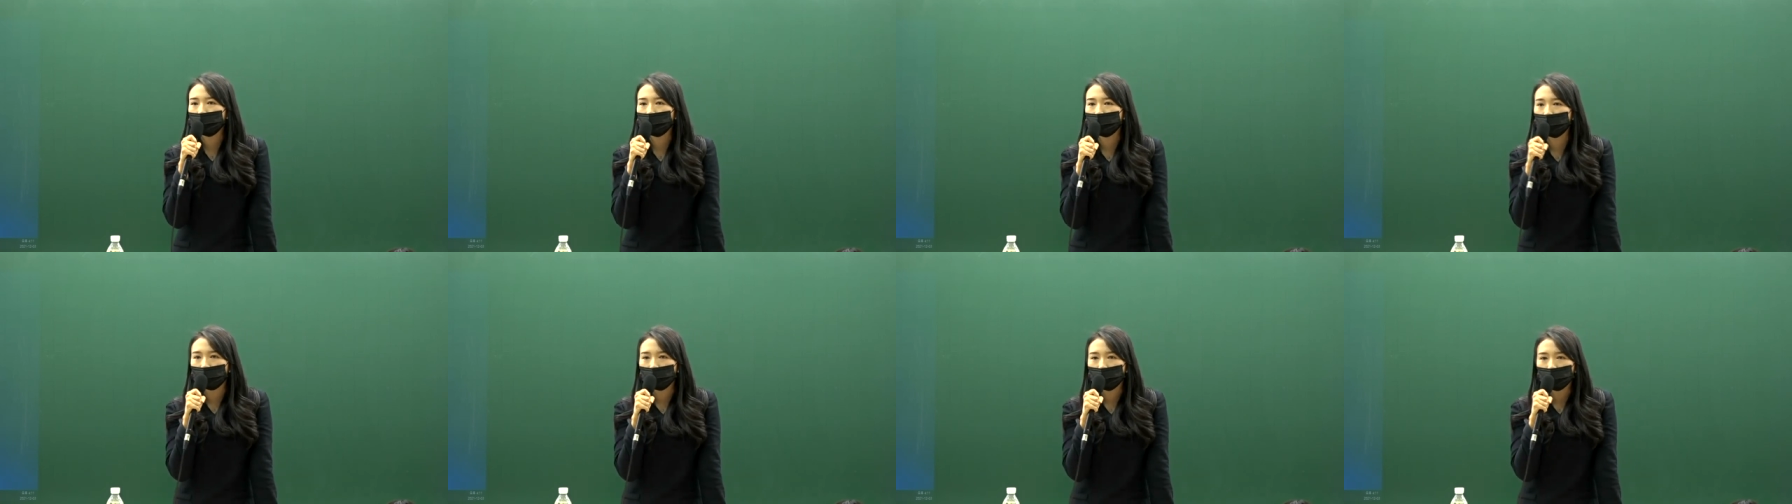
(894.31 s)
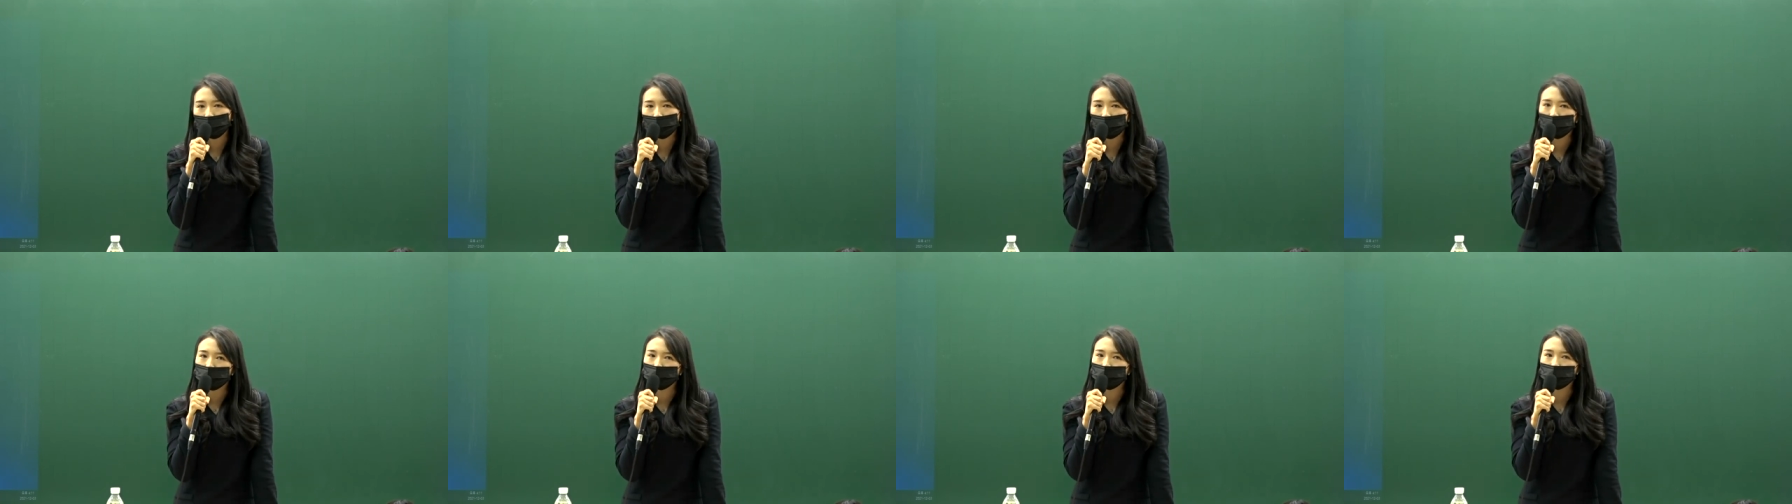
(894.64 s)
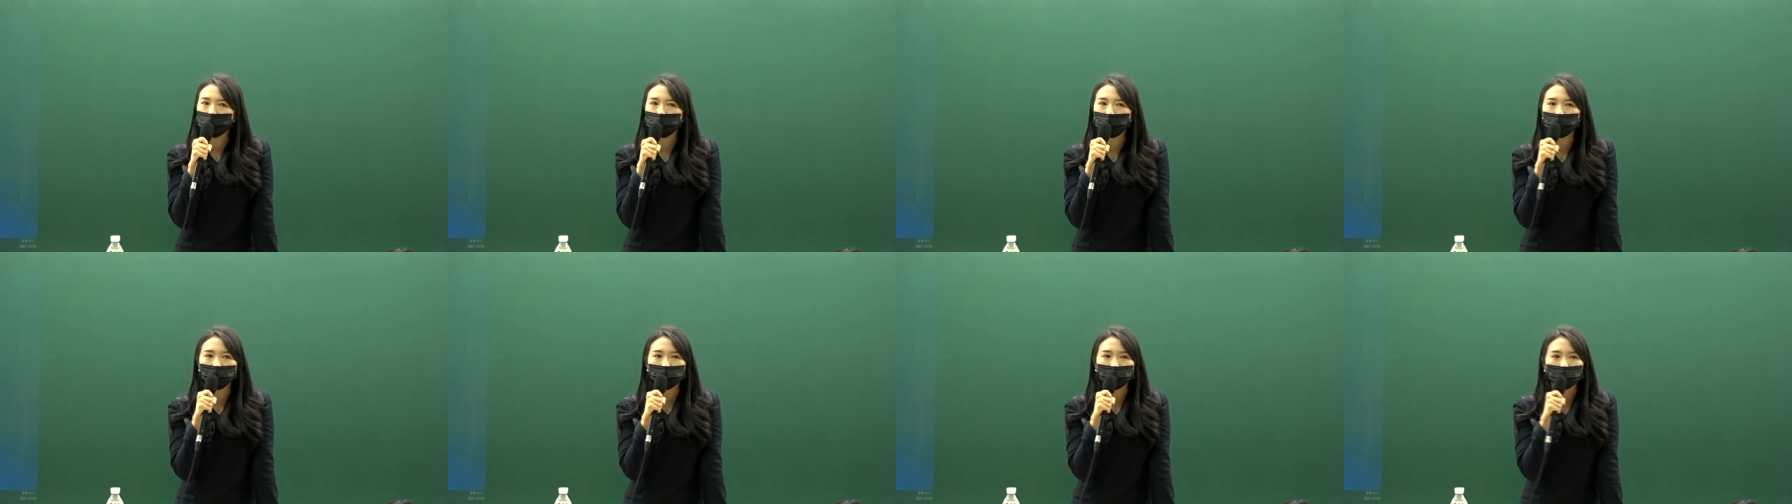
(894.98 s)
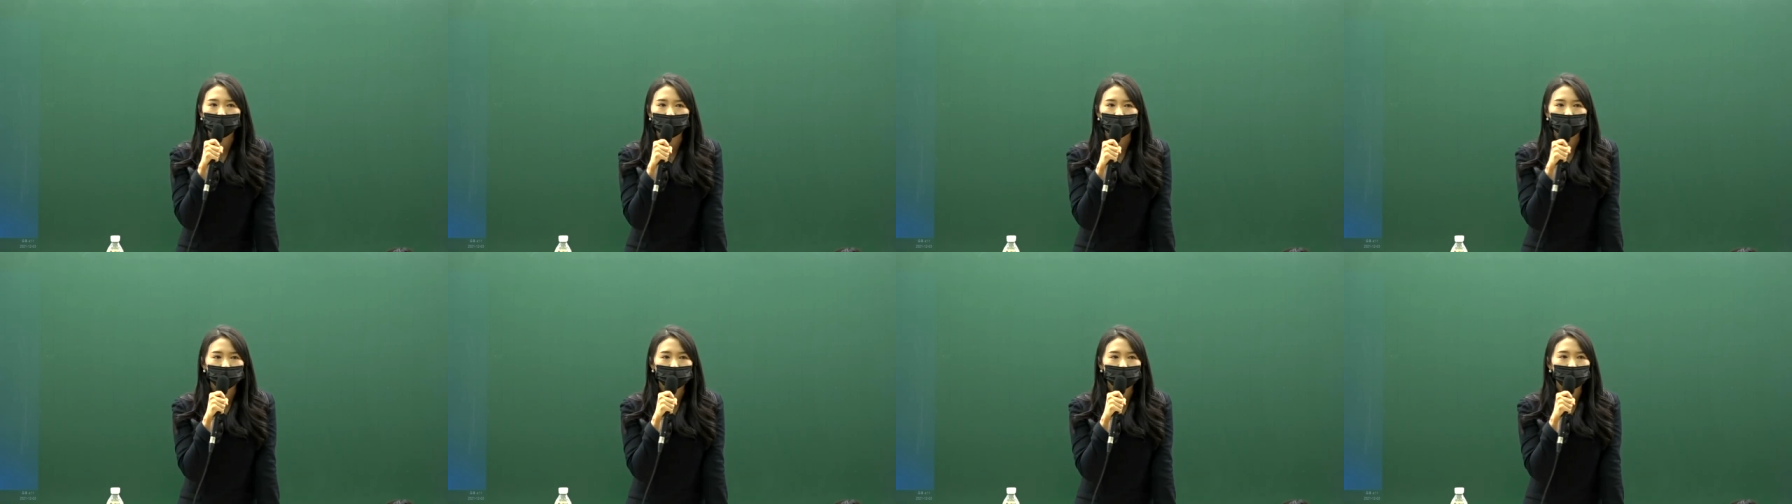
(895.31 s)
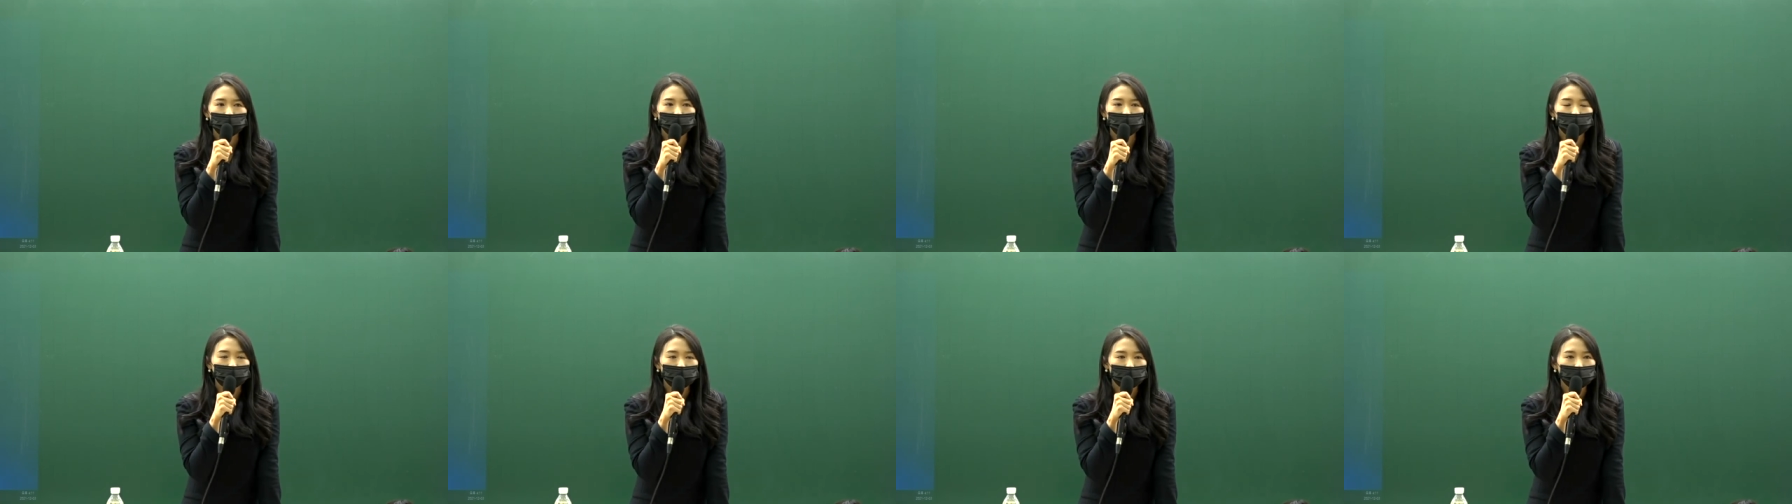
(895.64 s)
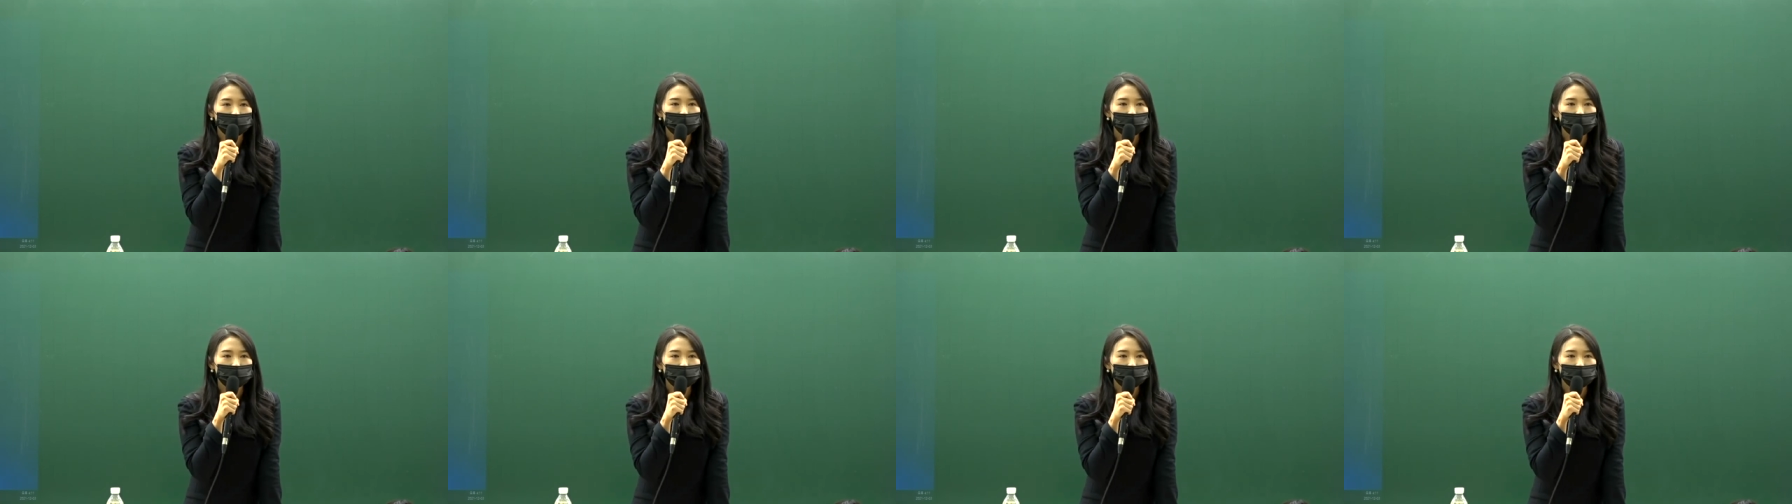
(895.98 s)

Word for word: 나올 문제는 이제 조금